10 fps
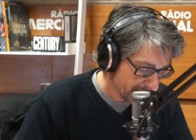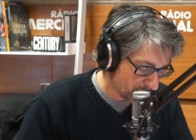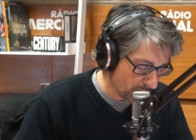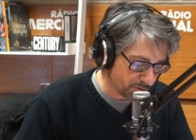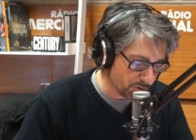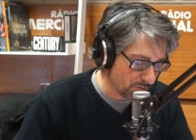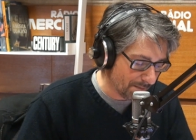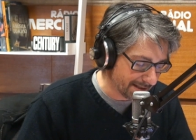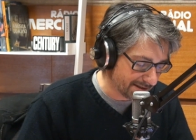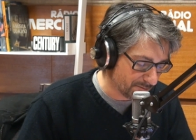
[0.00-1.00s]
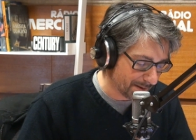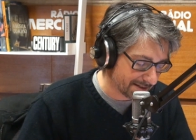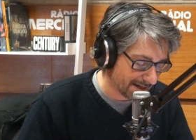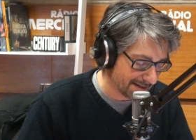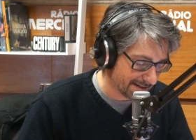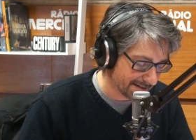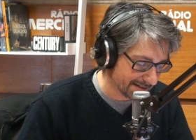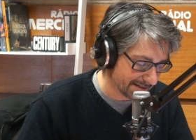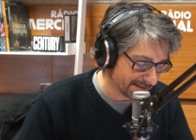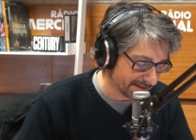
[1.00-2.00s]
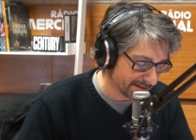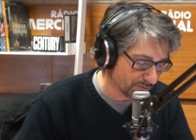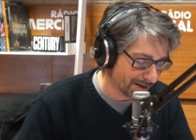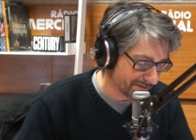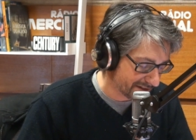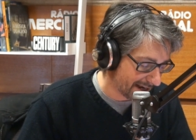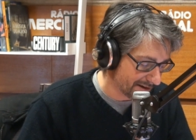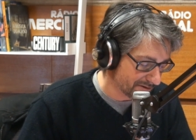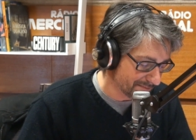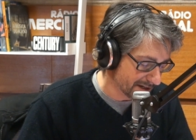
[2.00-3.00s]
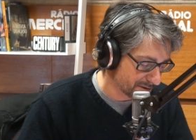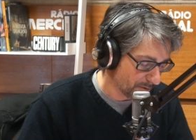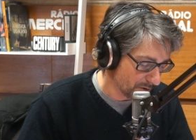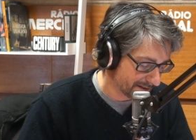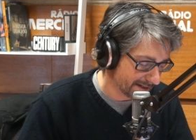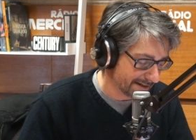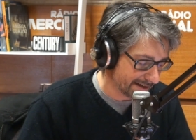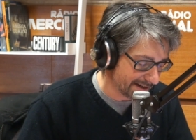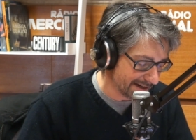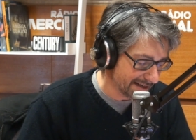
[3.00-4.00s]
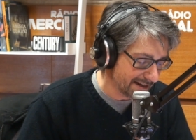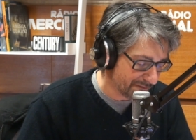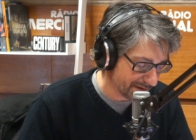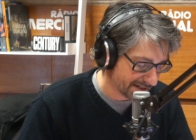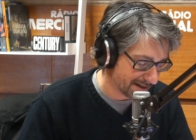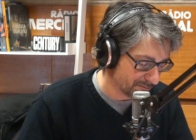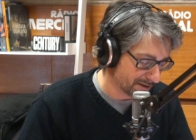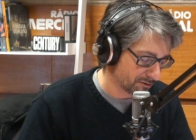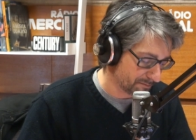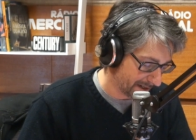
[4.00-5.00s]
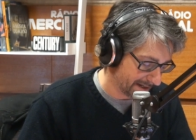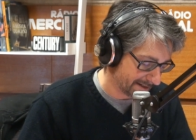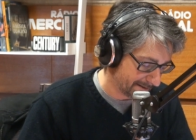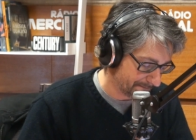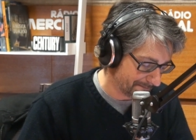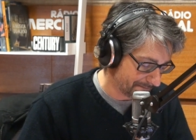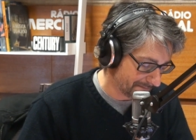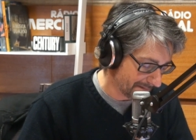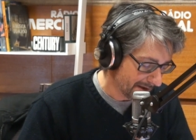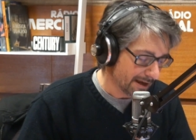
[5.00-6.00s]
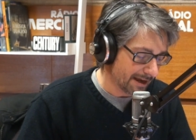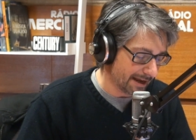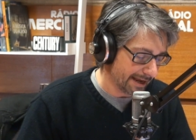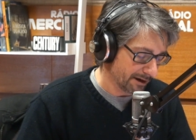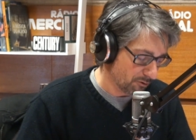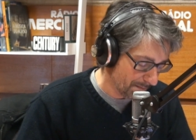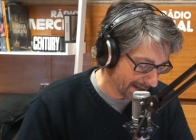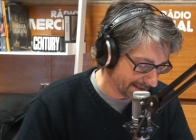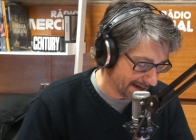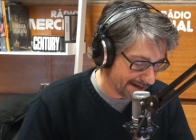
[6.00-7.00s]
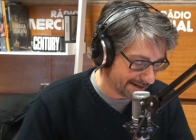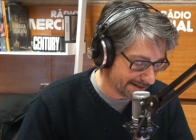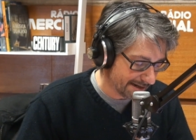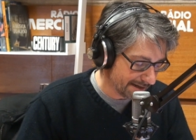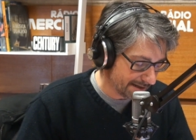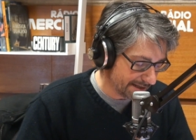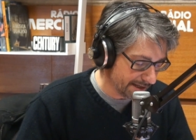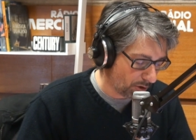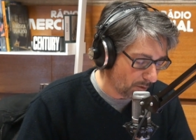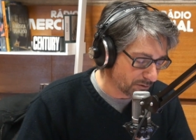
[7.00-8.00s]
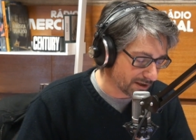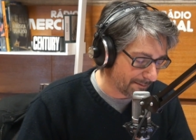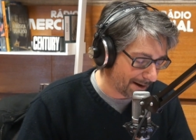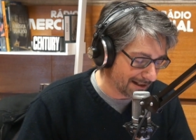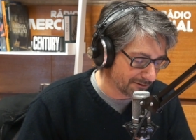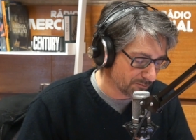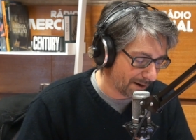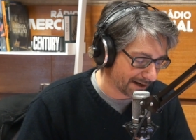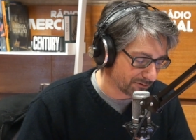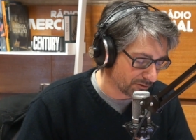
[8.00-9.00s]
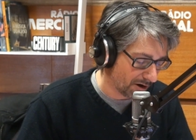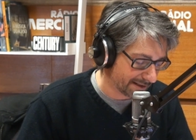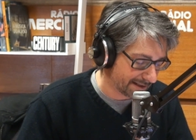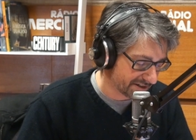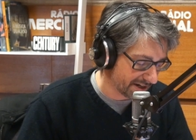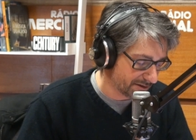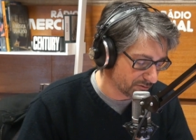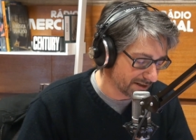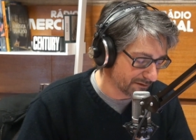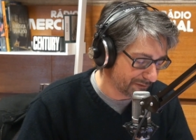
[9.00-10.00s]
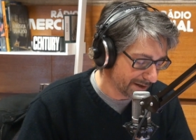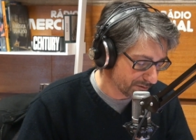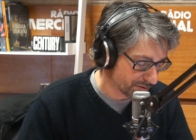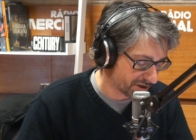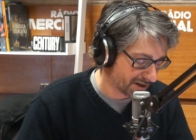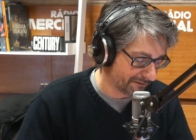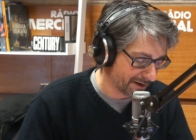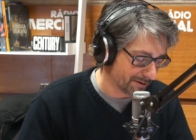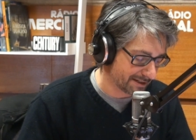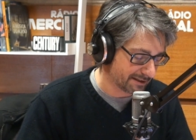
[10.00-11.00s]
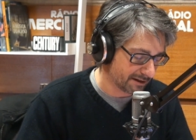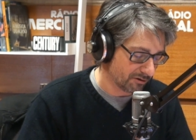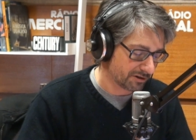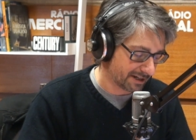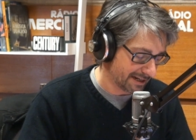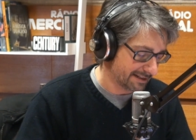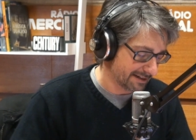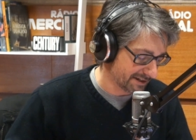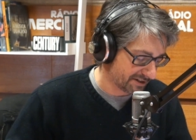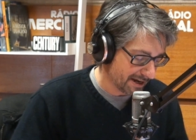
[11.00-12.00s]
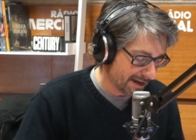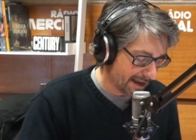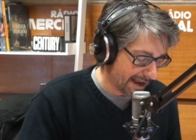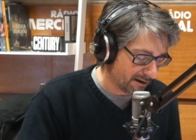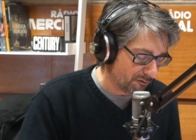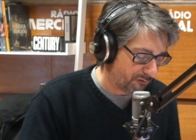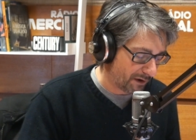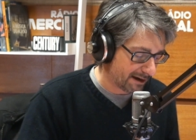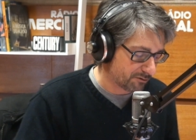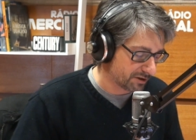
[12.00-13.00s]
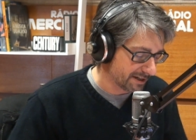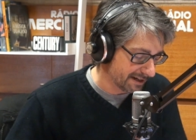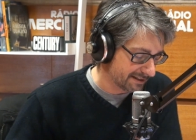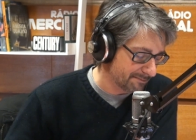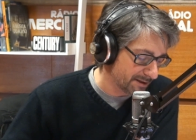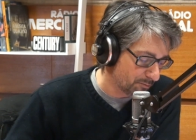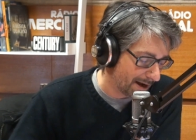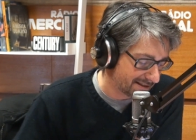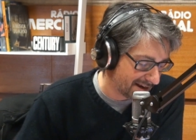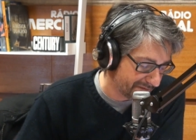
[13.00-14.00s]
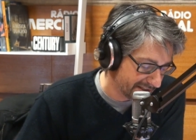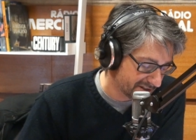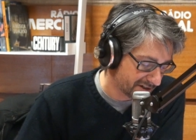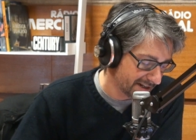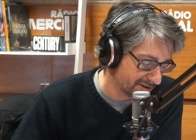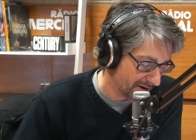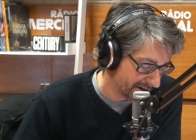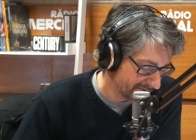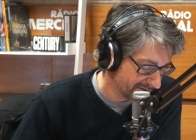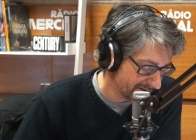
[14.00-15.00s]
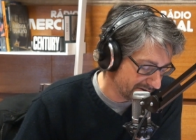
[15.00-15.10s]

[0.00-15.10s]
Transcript: Como sou romântico, pensei que, no aniversário de minha esposa, iria fazer-lhe uma surpresa. Encomendei e como trabalho no Mar do Norte, achei que os indivíduos que escreveram as anteriores críticas eram fracos seres habituados à vida de escritório.